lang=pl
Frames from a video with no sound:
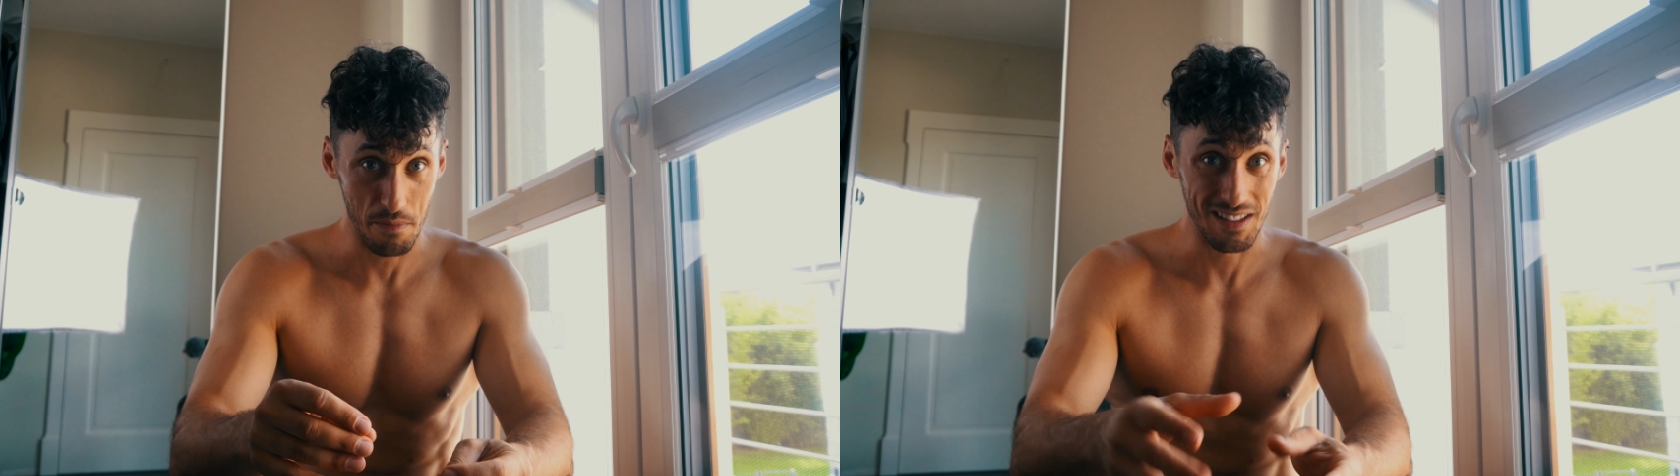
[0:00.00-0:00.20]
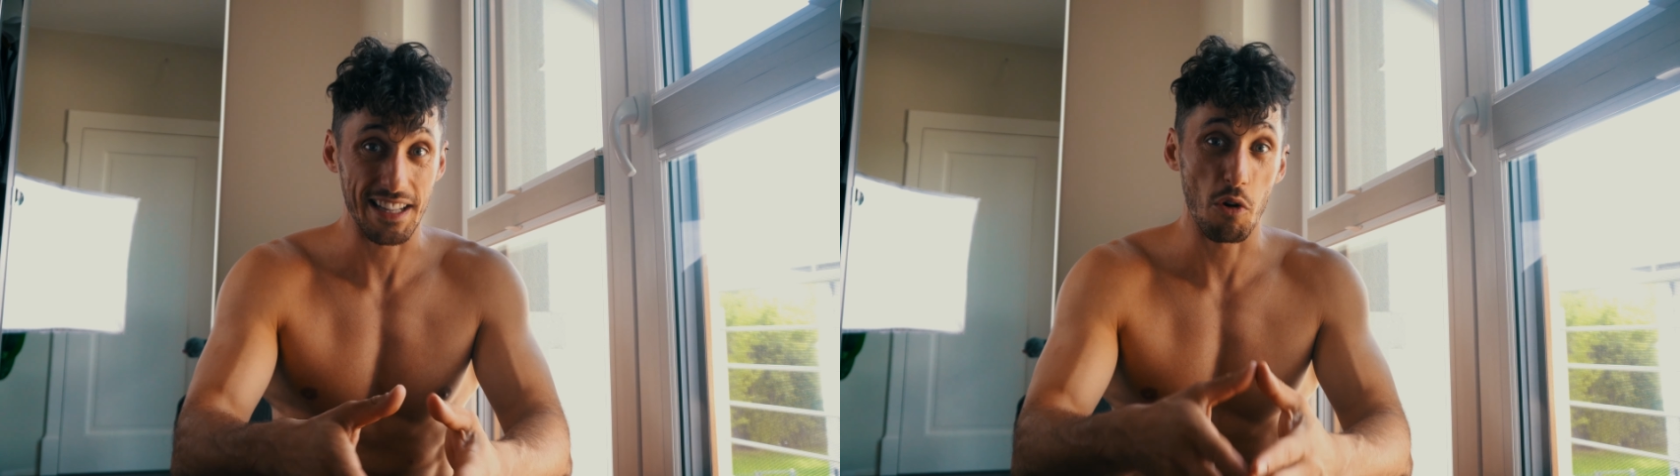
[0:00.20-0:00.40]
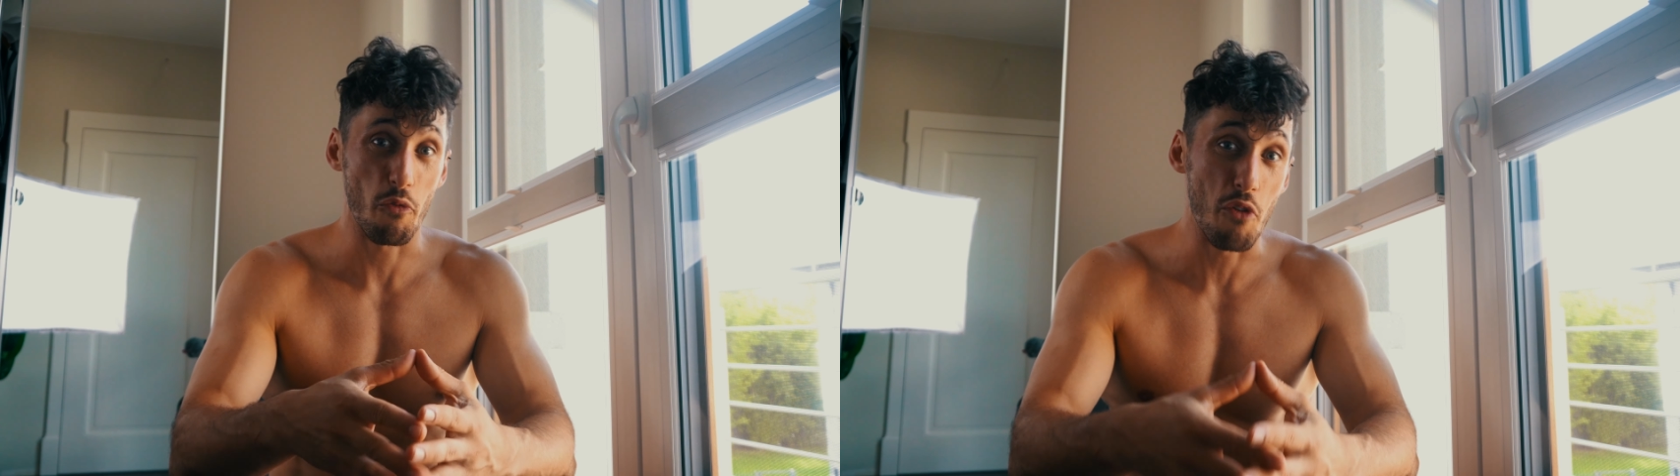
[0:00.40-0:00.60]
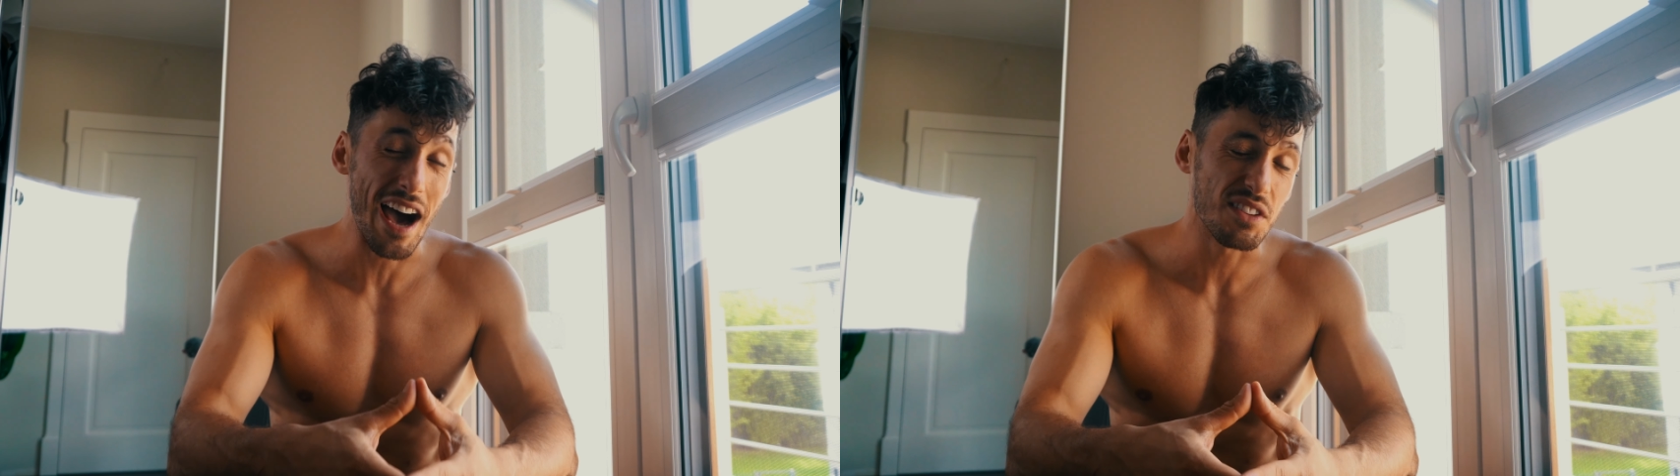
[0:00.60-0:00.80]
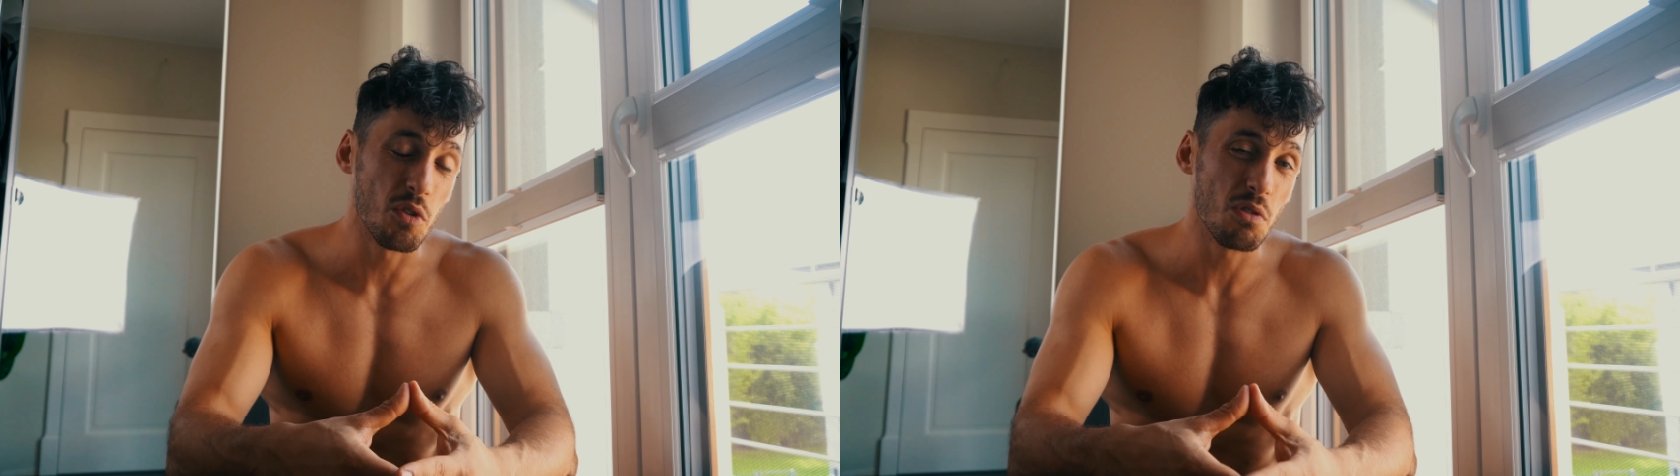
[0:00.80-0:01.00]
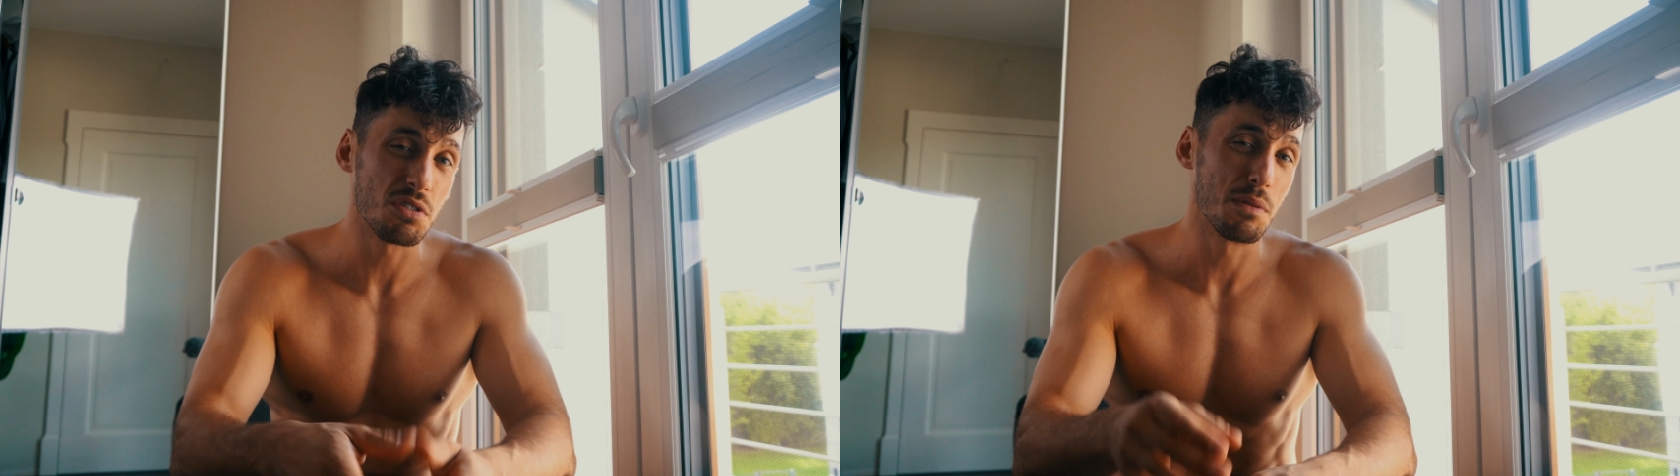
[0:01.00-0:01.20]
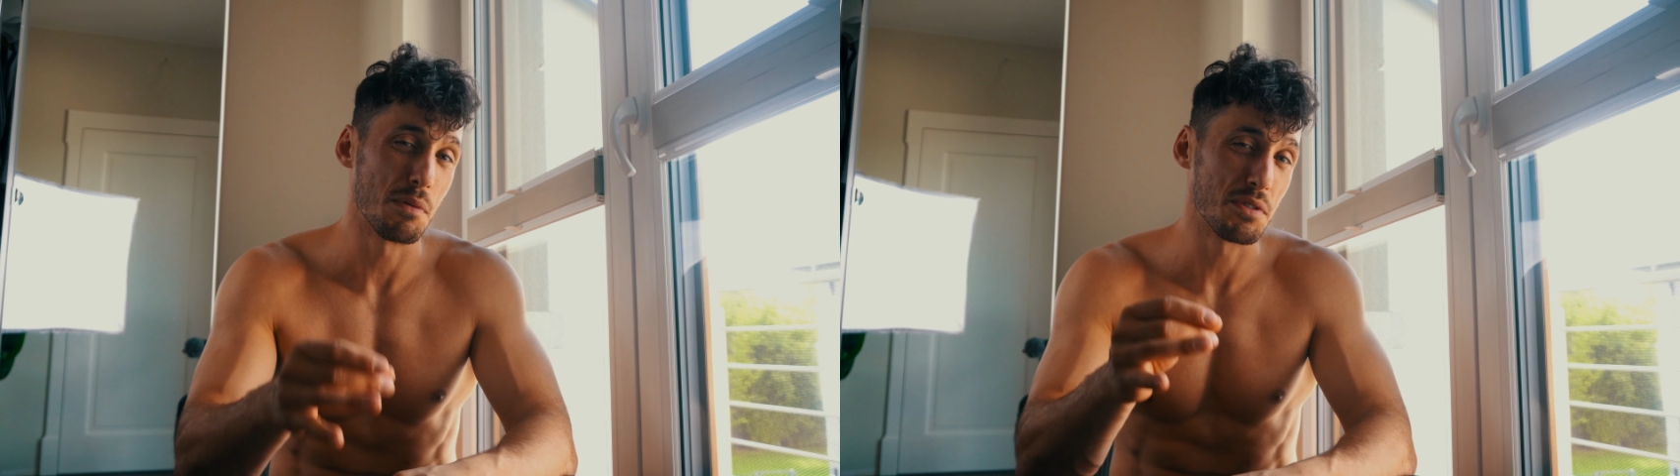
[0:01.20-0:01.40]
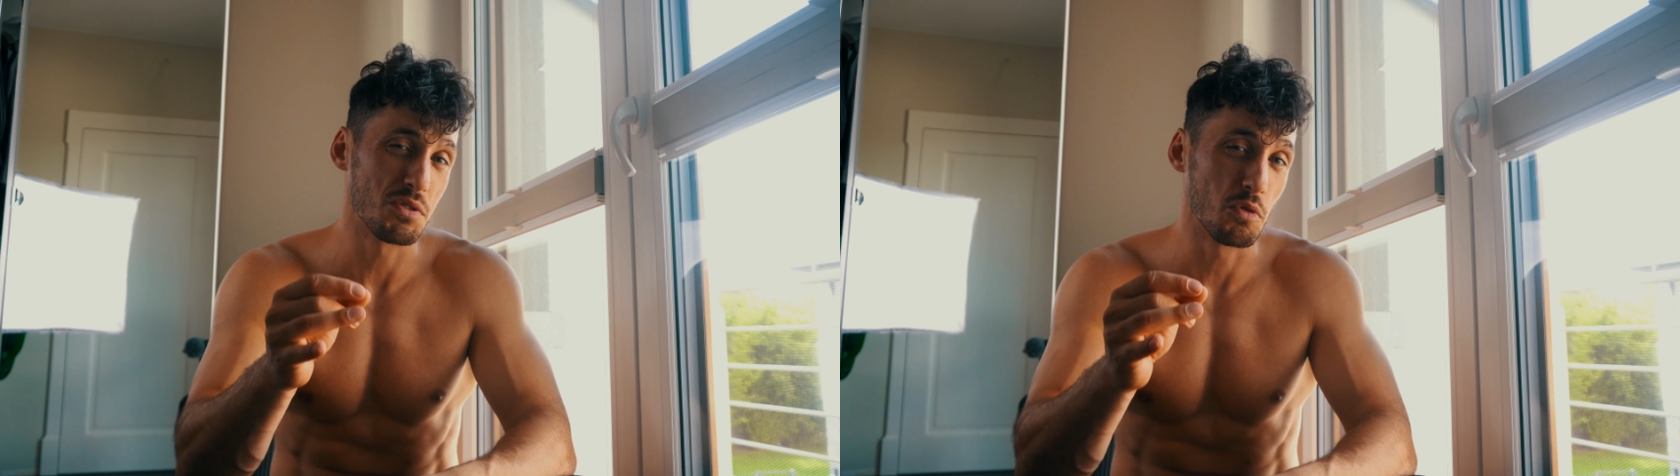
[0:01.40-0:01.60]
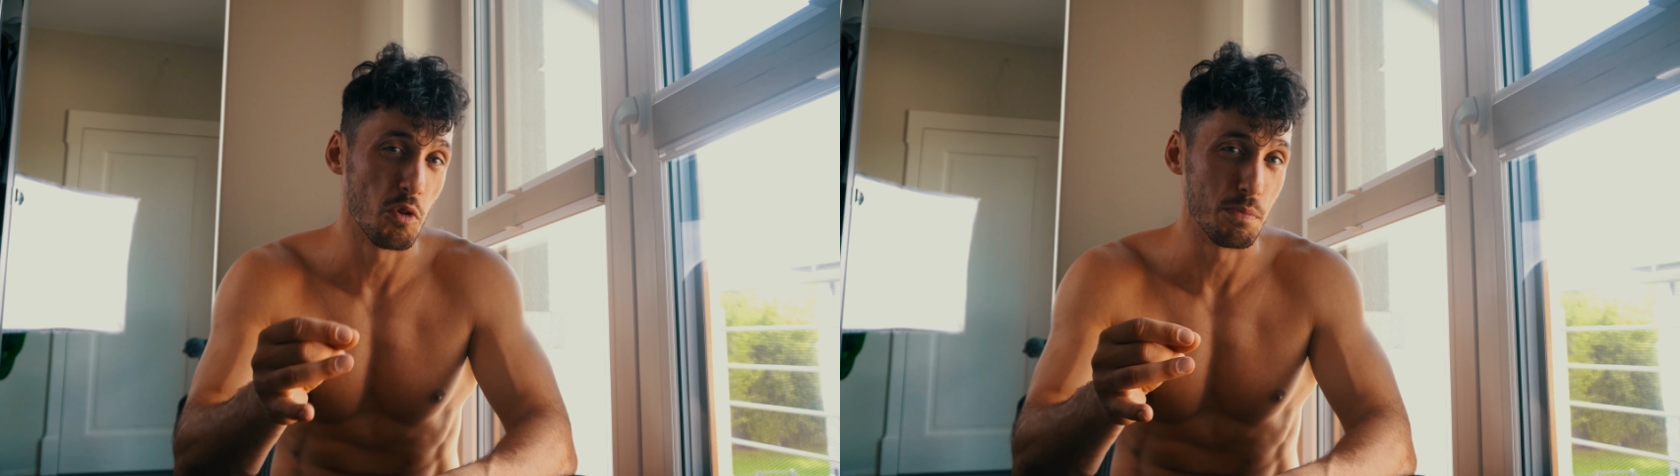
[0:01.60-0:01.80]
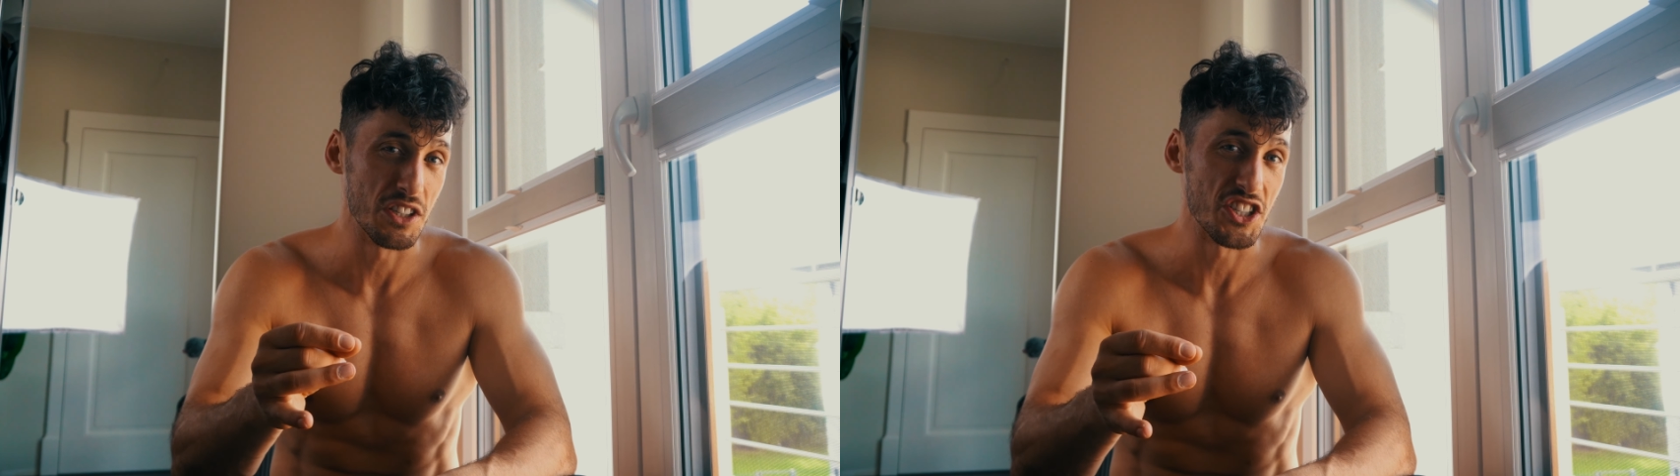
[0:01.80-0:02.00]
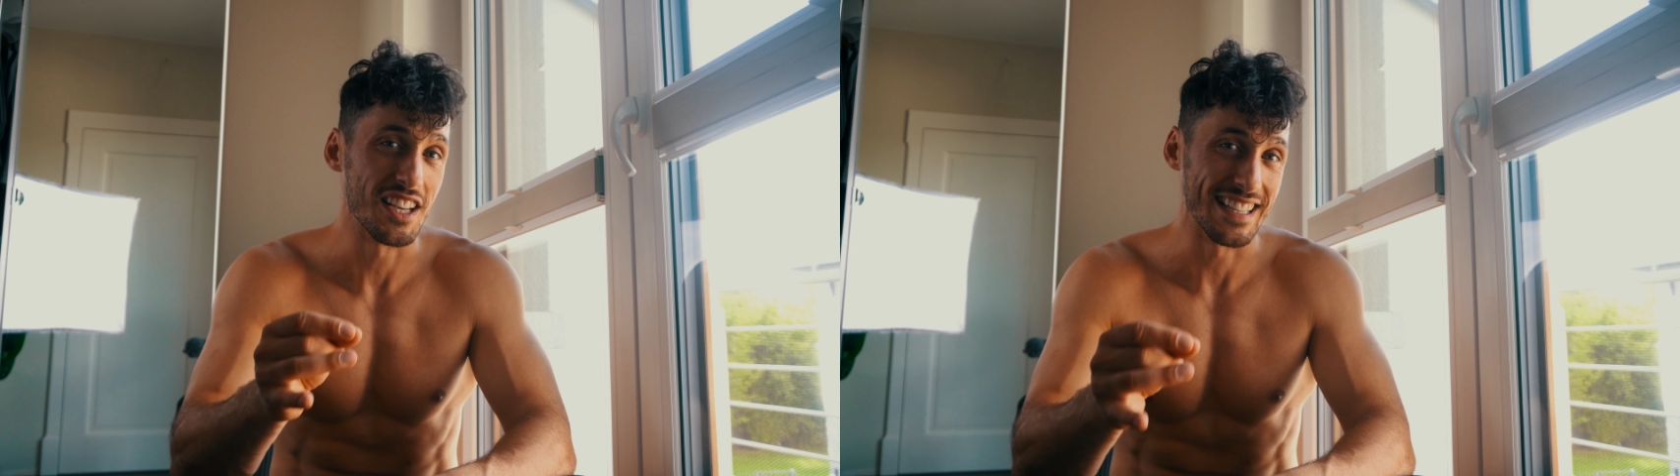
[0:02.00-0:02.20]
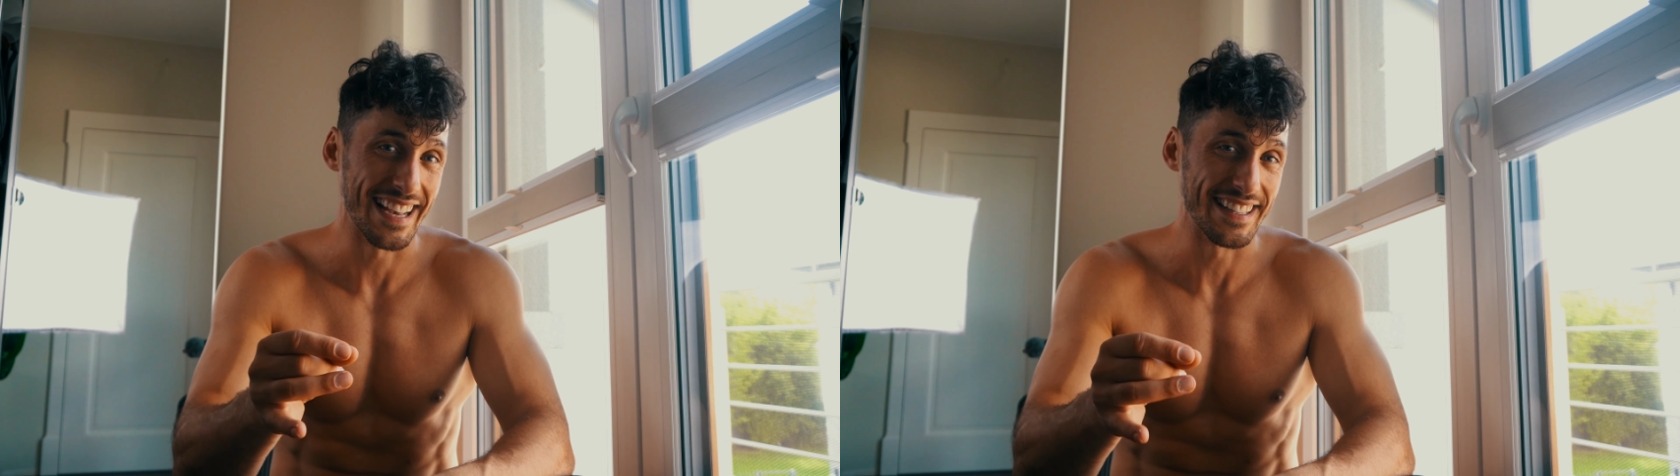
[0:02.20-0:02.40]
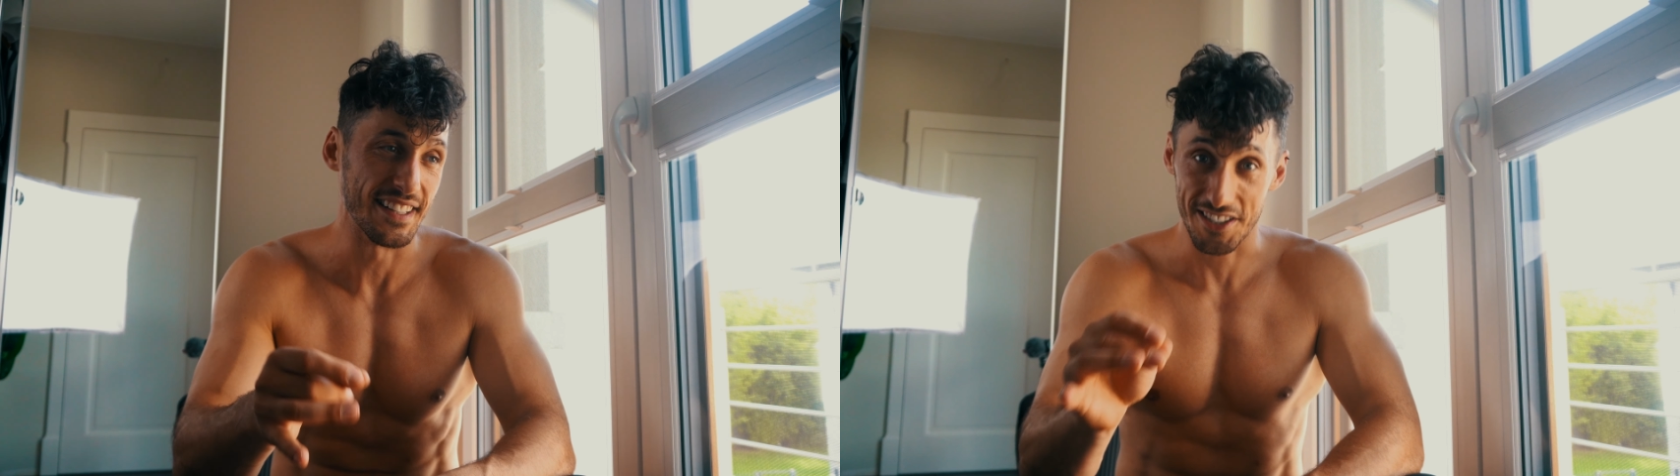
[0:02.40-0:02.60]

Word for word: Dlatego warto sobie po prostu kupić jeden.